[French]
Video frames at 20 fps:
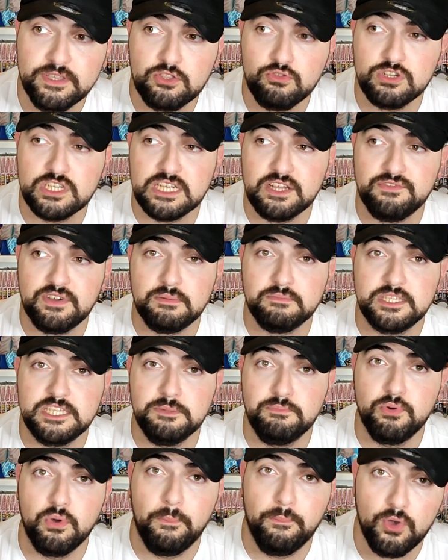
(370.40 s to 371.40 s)
mytho, j'avais un
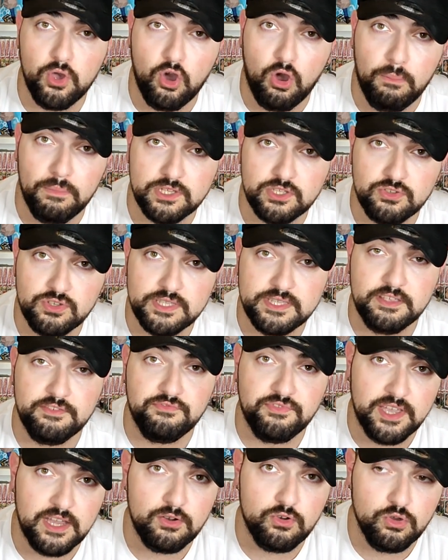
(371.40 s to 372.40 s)
petit peu peur, parce que c'est
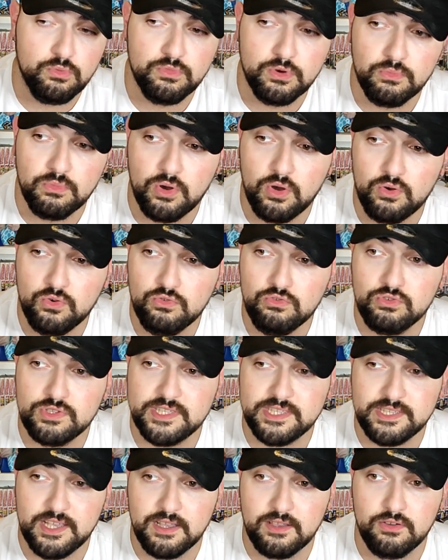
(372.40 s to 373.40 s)
vient le moment où
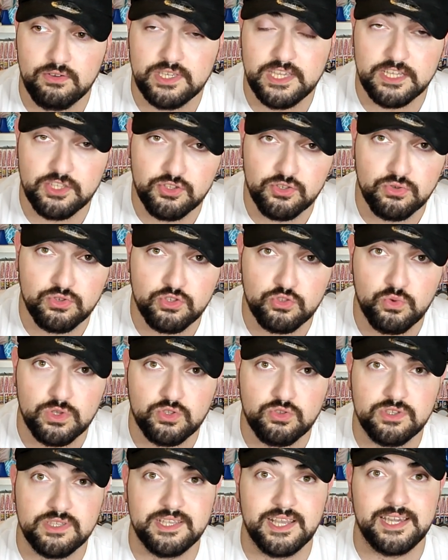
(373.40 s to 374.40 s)
euh, Cassios doit
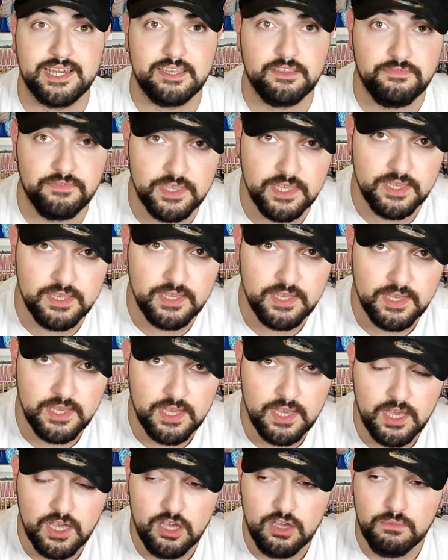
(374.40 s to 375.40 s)
se sacrifier
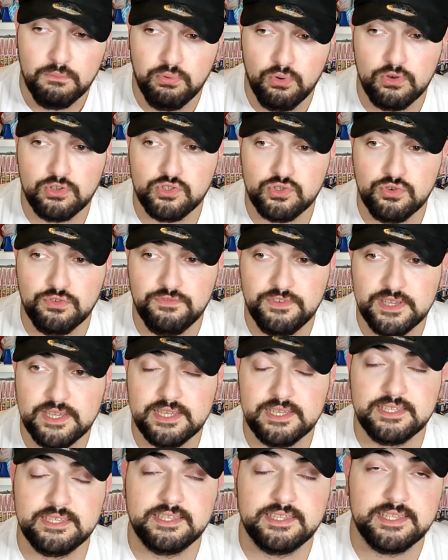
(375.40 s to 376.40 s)
pour
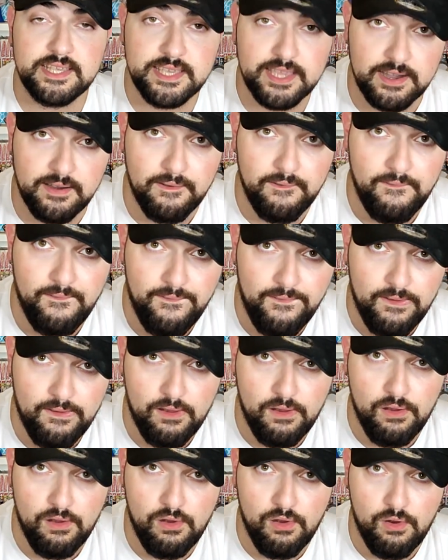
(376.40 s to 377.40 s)
sauver Seiya.
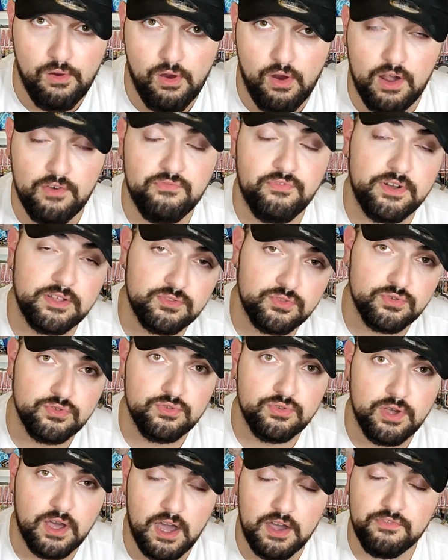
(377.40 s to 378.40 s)
Euh, afin,
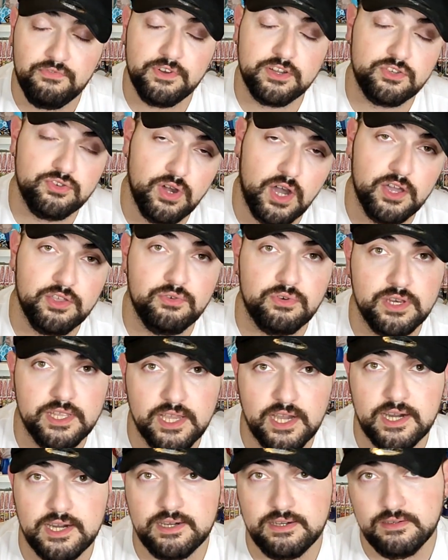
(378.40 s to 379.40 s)
de, afin que
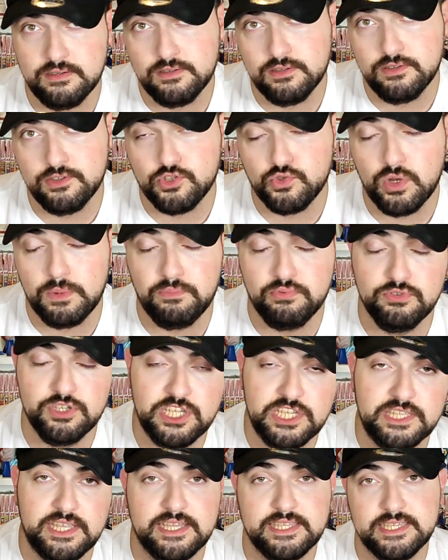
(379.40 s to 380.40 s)
Aiolia euh, soit plus
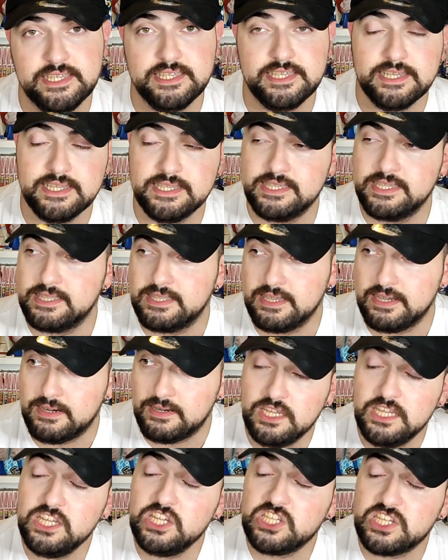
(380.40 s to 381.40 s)
chétanisée, etc.
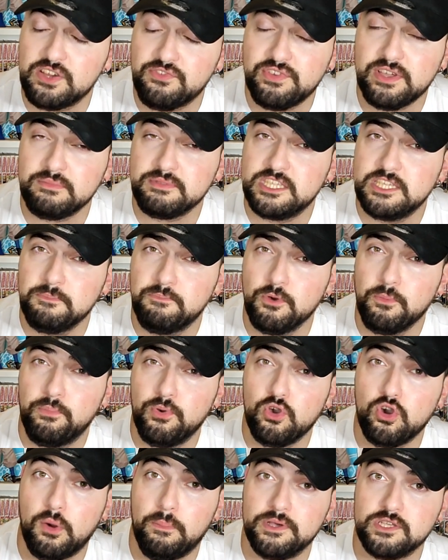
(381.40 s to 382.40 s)
Et j'avais un petit peu
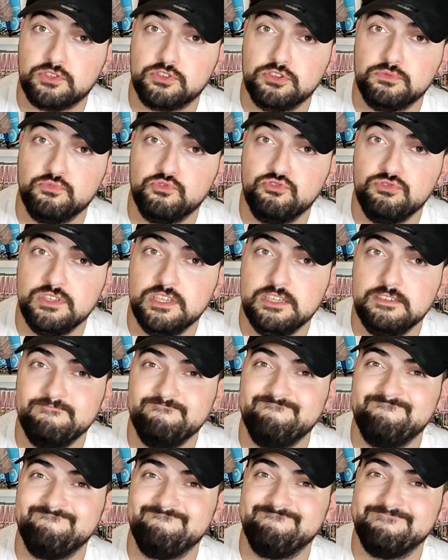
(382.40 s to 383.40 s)
peur parce que je me suis dit,
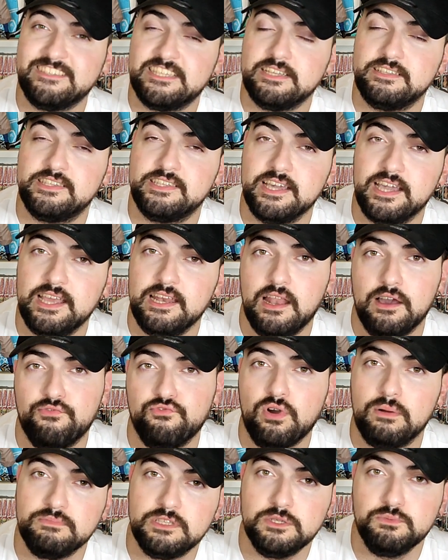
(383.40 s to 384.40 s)
hmm, cette série, ils la
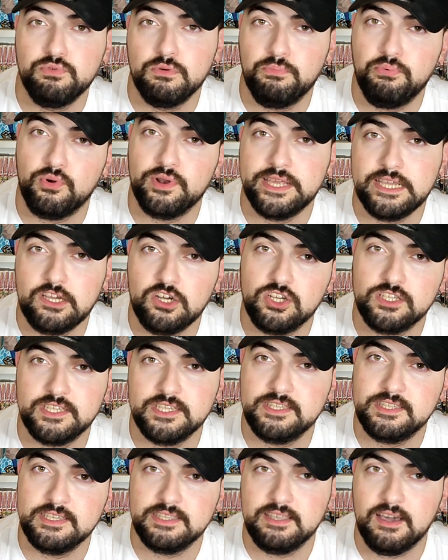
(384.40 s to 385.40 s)
font un petit peu pour les gosses,
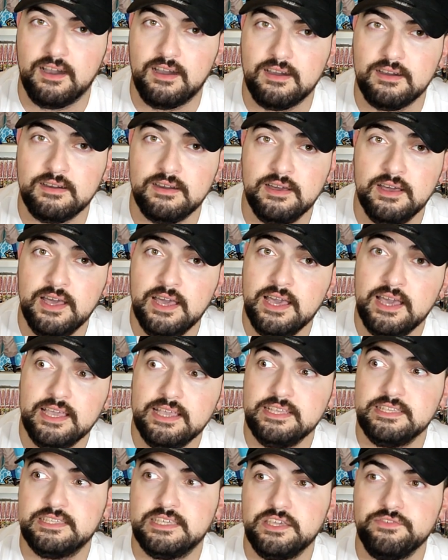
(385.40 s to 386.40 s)
etc.
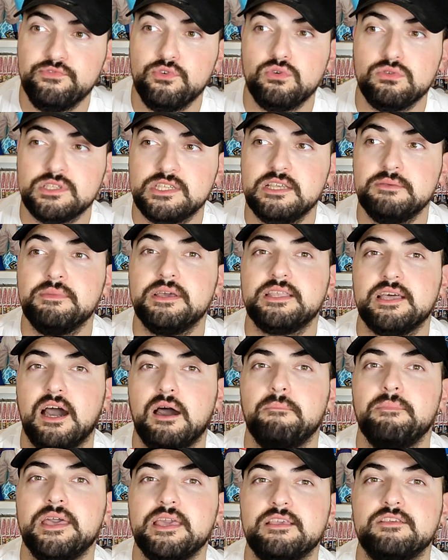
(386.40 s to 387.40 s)
Est-ce qu'ils vont oser mettre
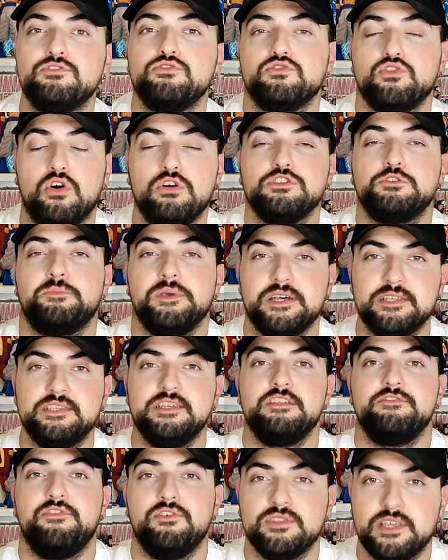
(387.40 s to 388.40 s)
un mec se
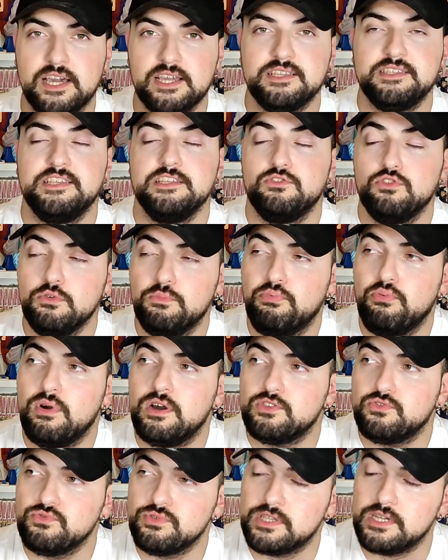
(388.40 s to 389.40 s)
transpercer le ventre avec ses deux
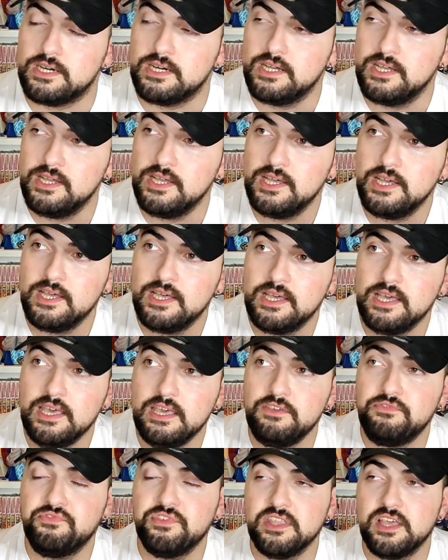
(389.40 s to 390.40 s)
poings, tout ça
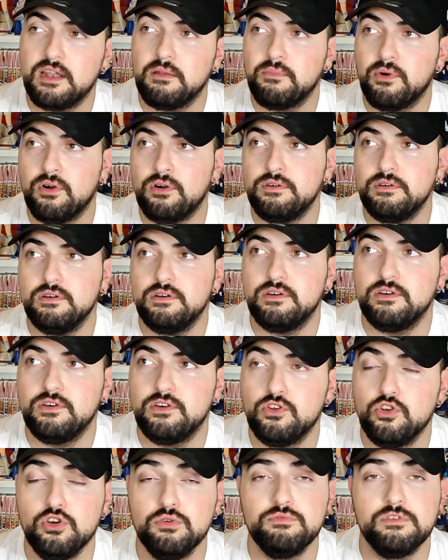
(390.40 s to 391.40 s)
Et finalement,
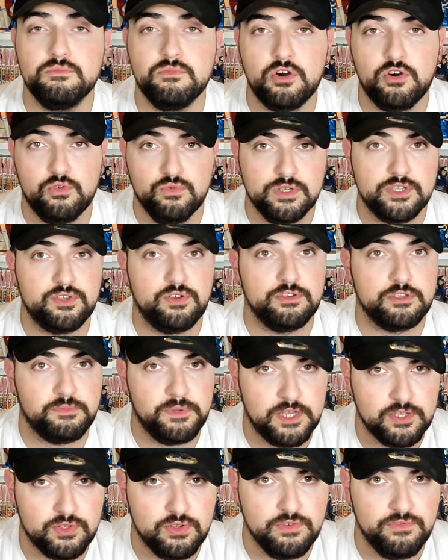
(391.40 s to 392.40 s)
le moment où il se
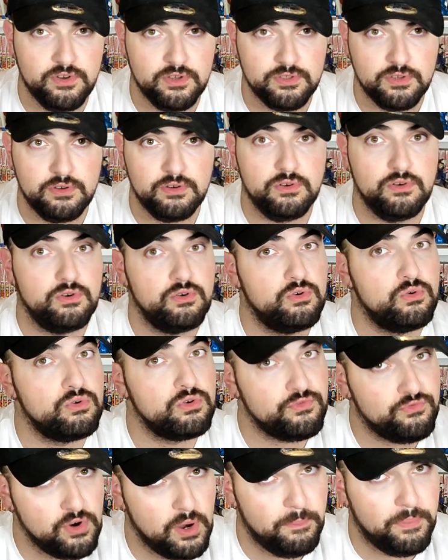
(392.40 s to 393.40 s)
transperce le ventre,
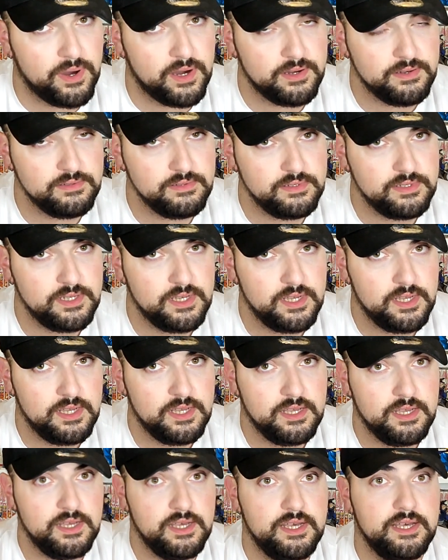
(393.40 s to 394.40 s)
on le voit pas.
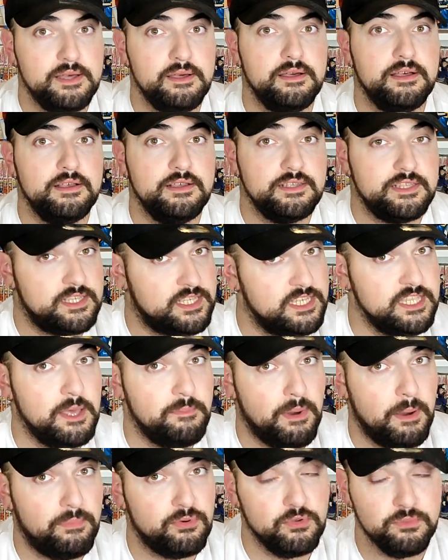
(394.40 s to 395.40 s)
Ce qui n'est
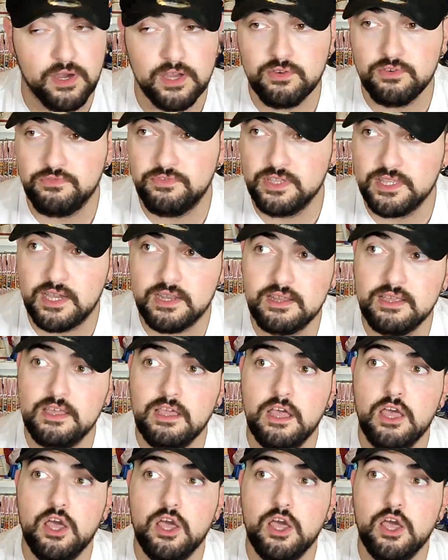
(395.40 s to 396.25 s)
pas plus mal au final,